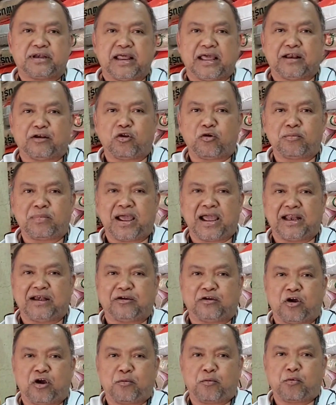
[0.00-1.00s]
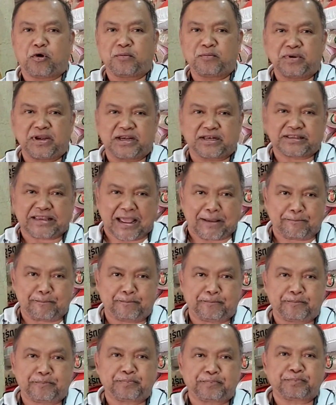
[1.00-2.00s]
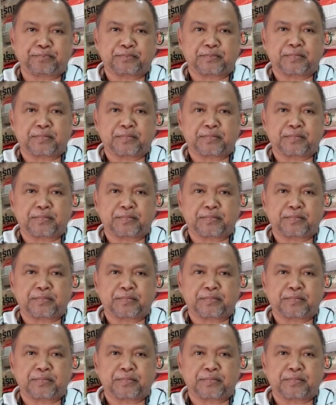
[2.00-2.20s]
นะลงง่ายแล้วก็ผลผลิตต่ำค